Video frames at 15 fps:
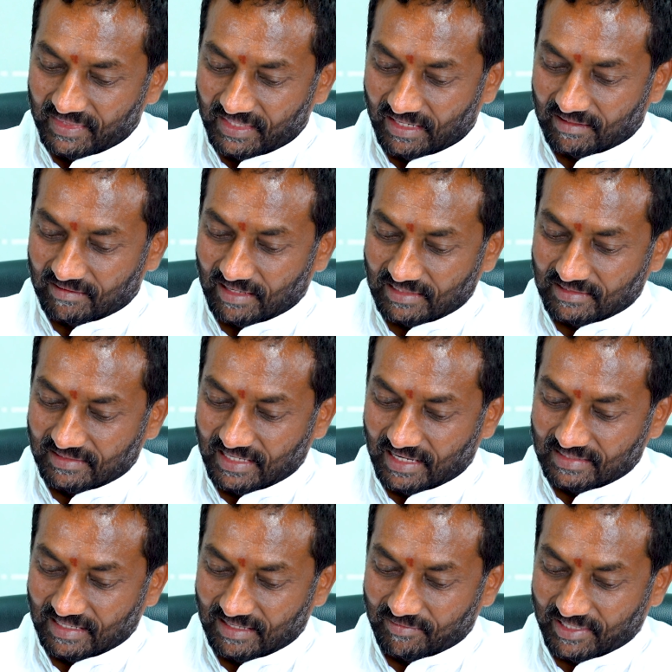తనకు నచ్చితే
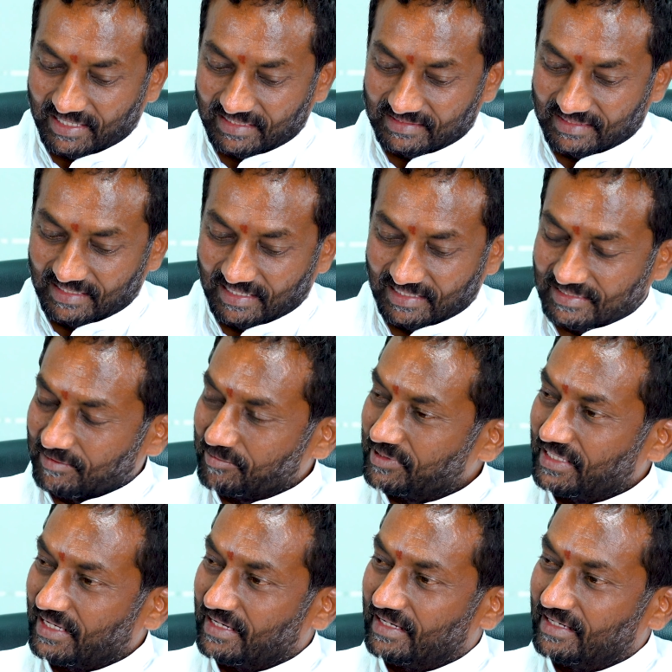అందరం ఎక్కిస్తాడు
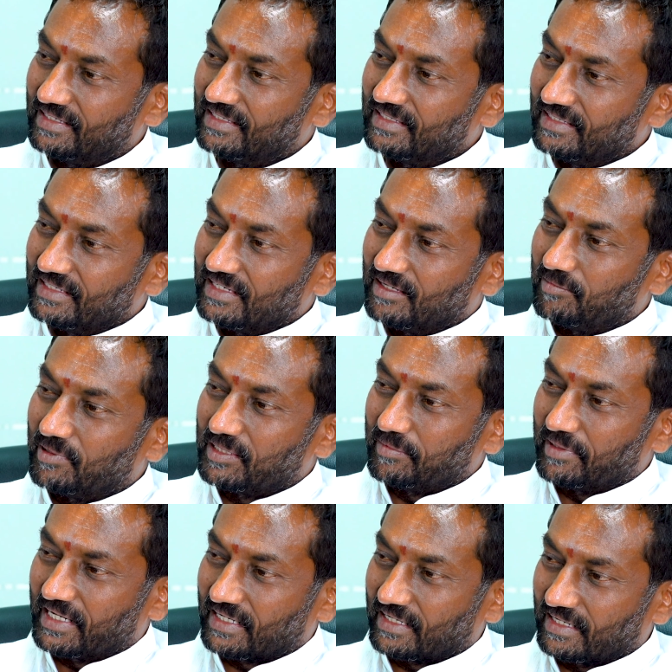నచ్చకపోతే ఇబ్బంది
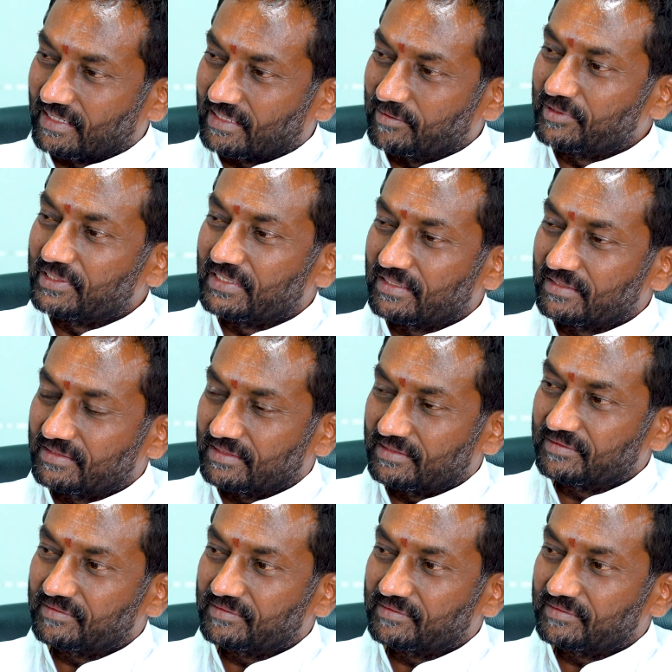పెట్టే కార్యక్రమం చేస్తాం